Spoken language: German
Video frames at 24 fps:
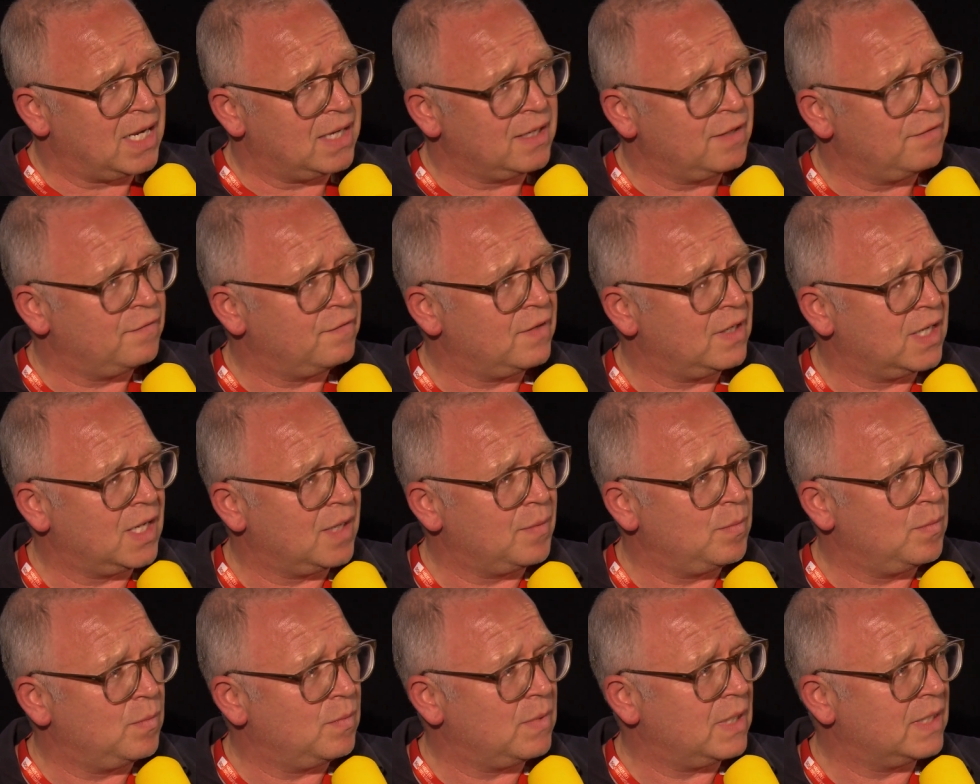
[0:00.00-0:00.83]
angefangen
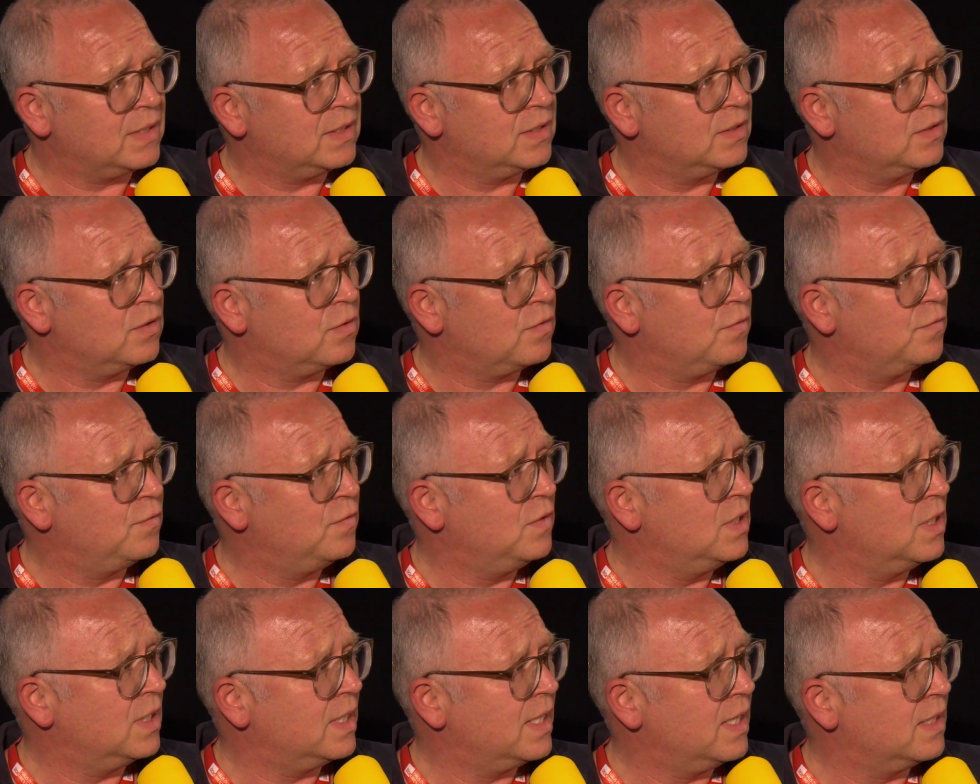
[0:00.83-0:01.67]
haben, hatte ich noch
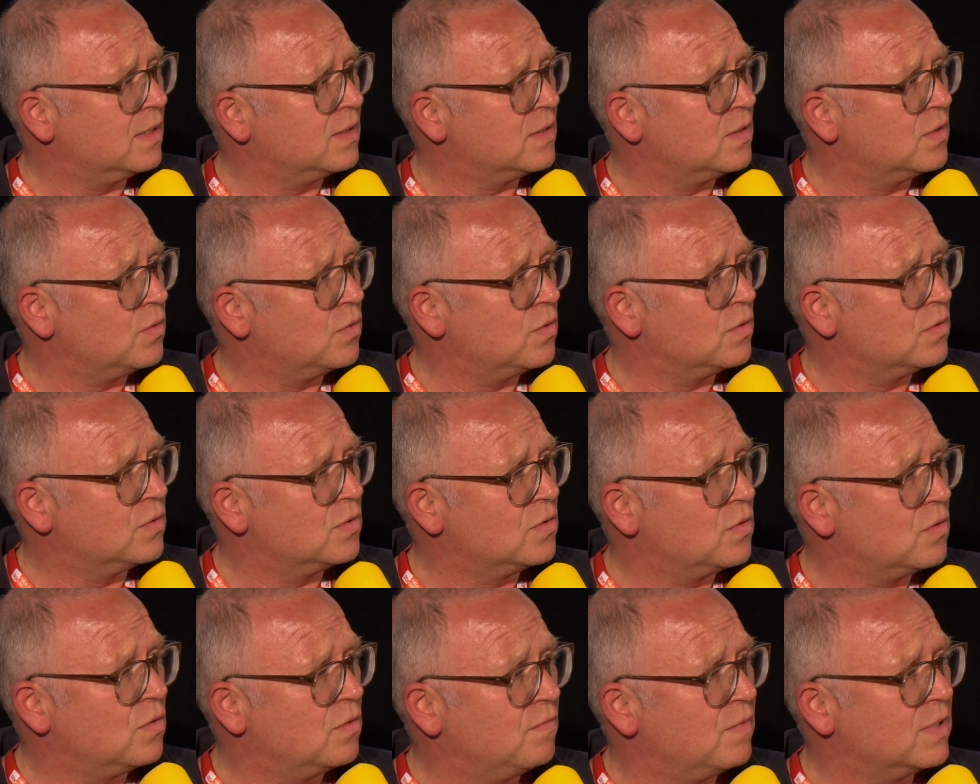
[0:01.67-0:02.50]
viel Reaktionen
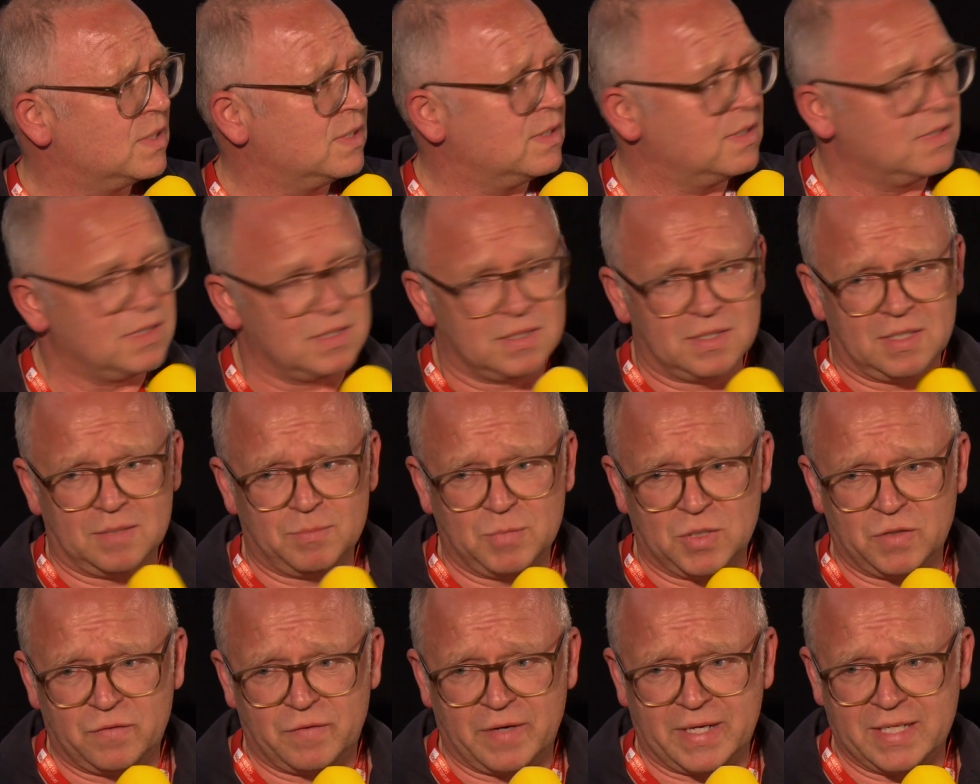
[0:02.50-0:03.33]
so, was interessiert
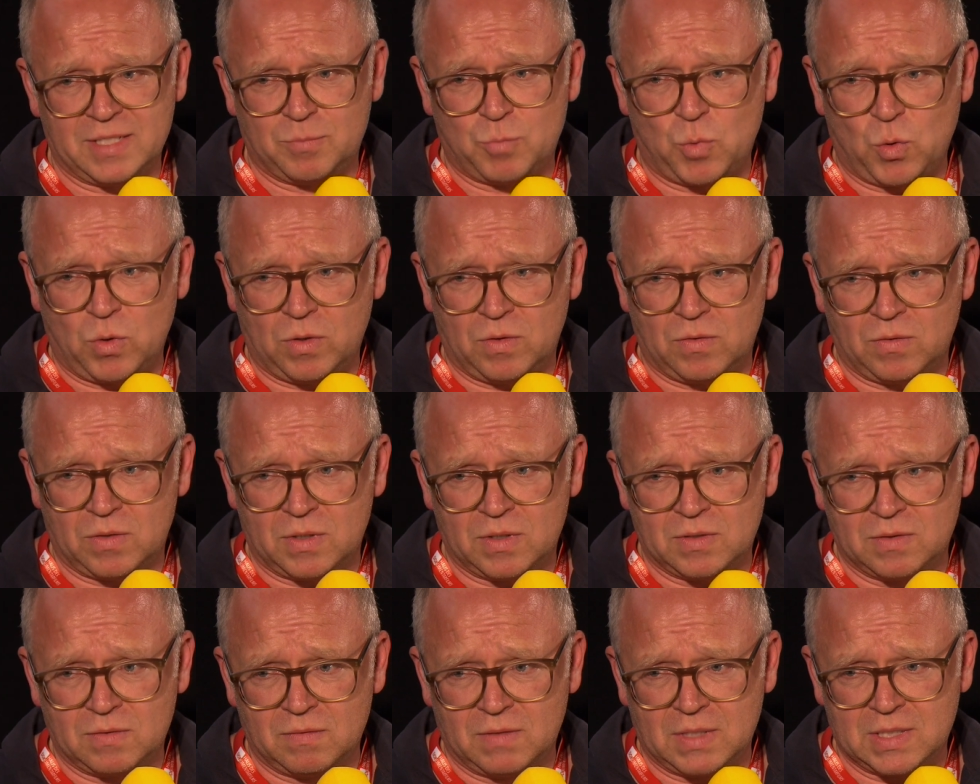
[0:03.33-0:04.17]
mich Facebook
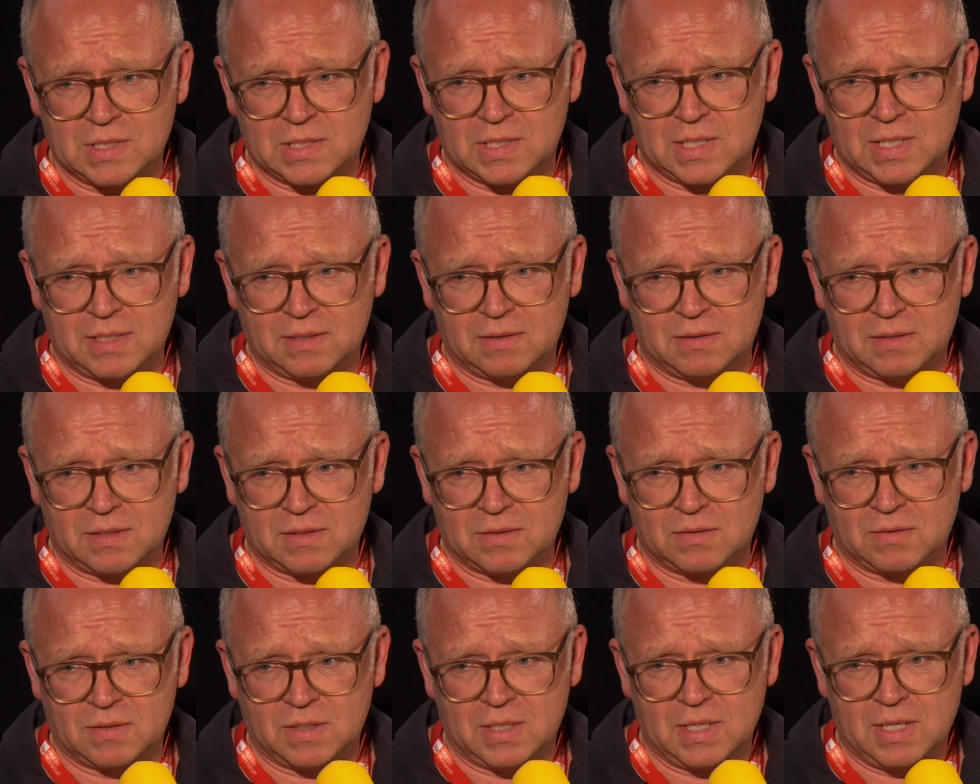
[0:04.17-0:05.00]
oder sowas halt.
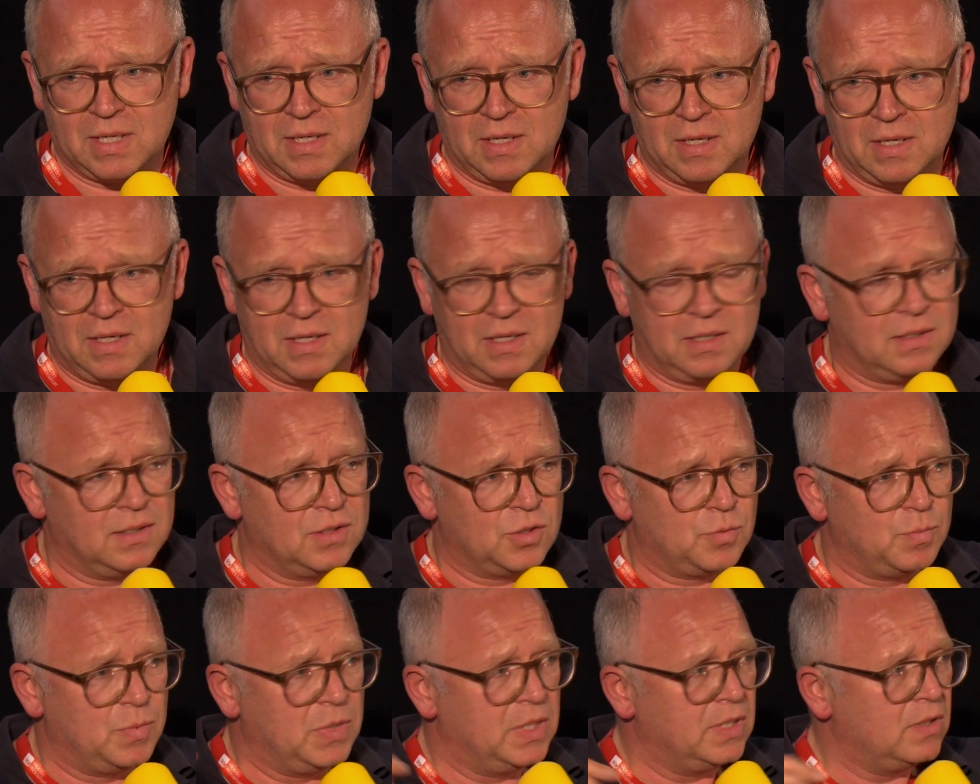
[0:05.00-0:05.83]
Also die
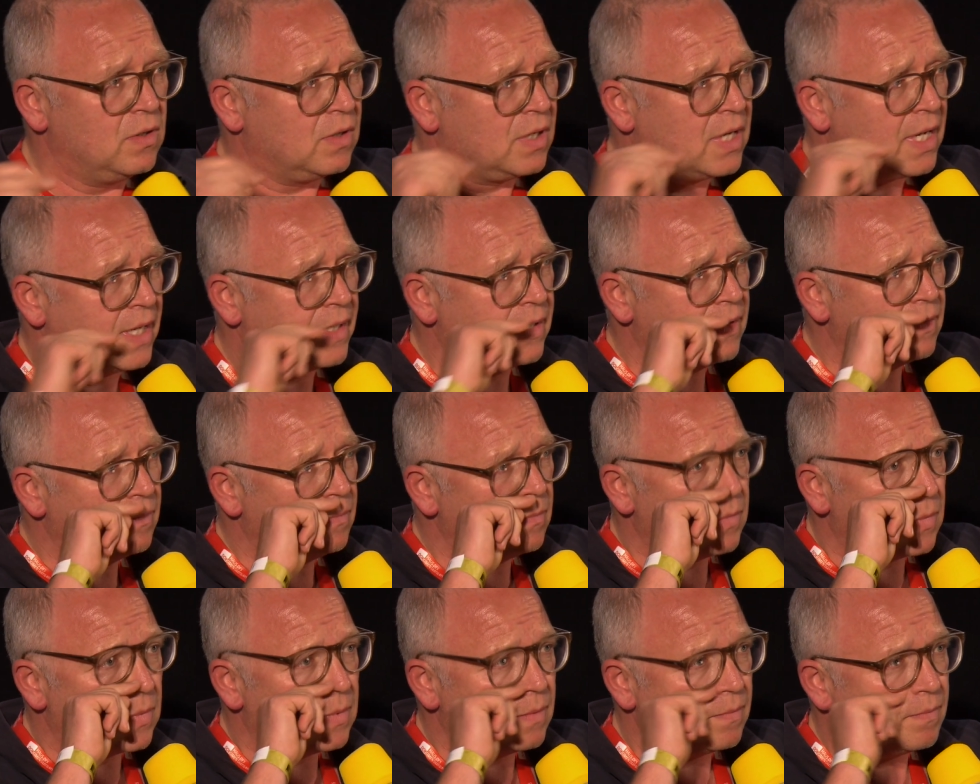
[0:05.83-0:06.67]
spielen doch keine
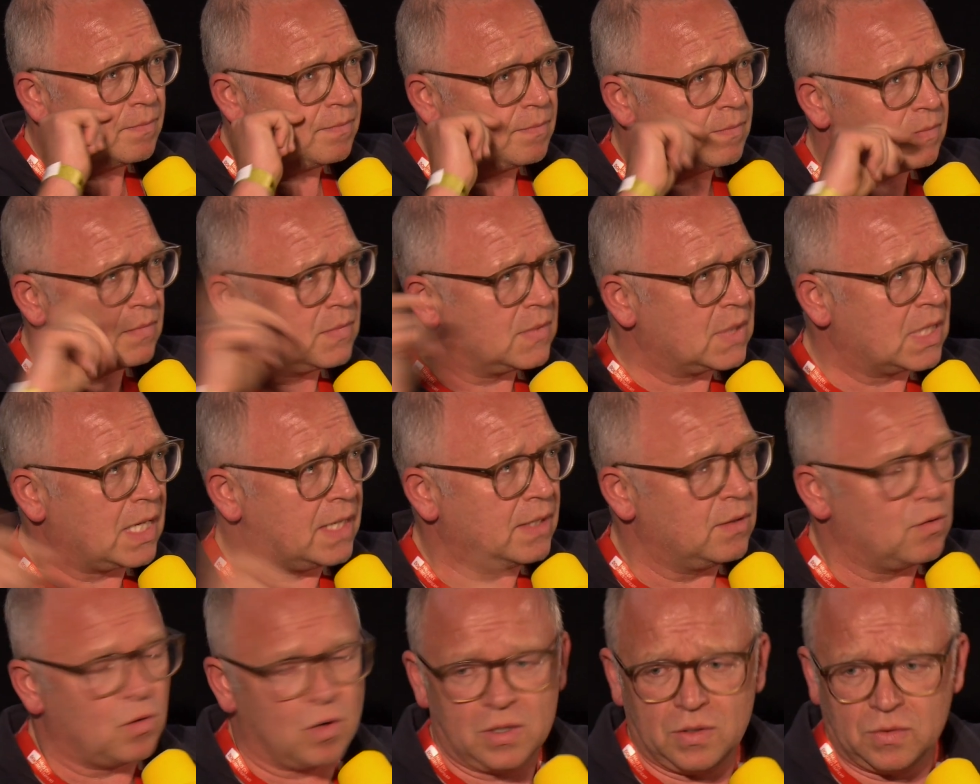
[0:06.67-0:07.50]

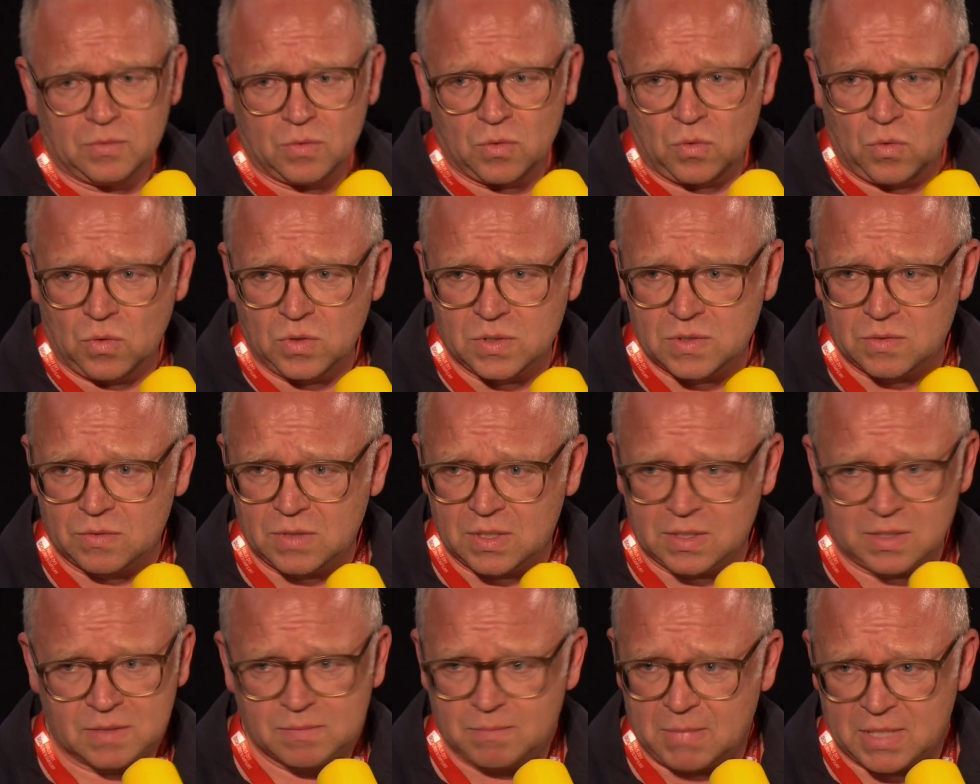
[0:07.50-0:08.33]
keine Rolle groß
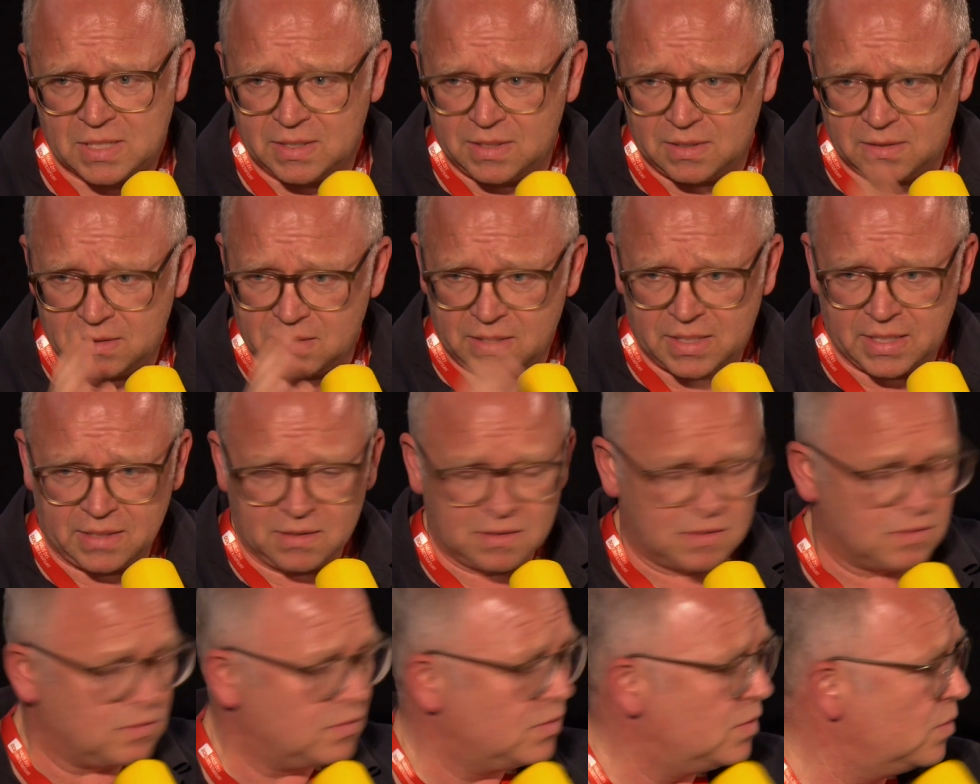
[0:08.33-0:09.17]
oder das machen die
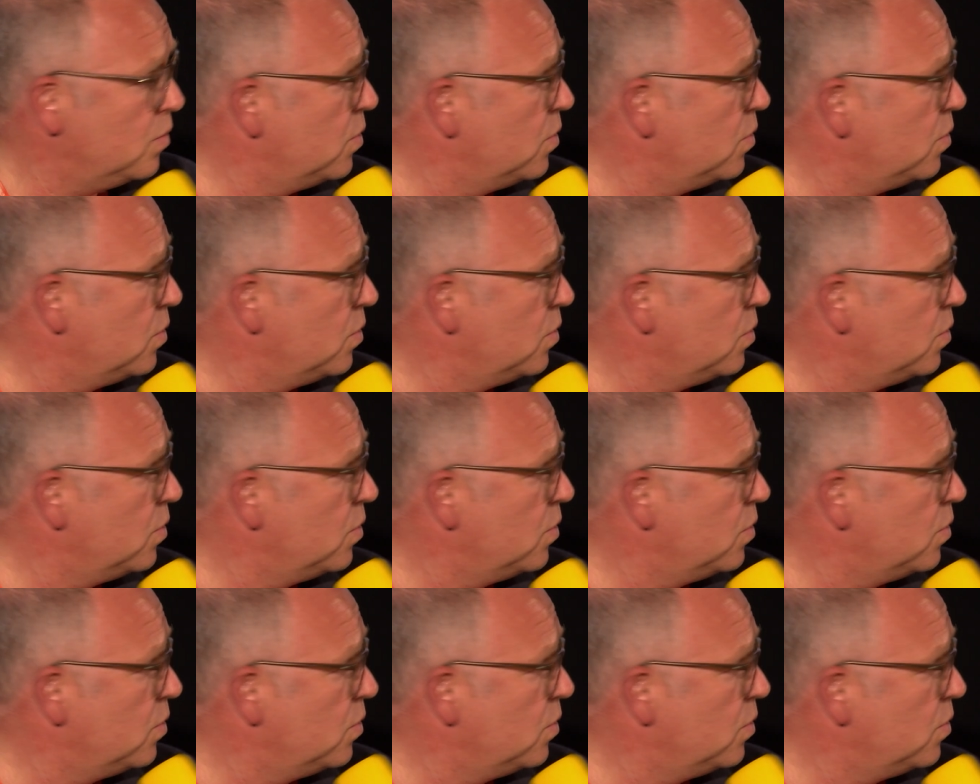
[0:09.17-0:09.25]
Kids und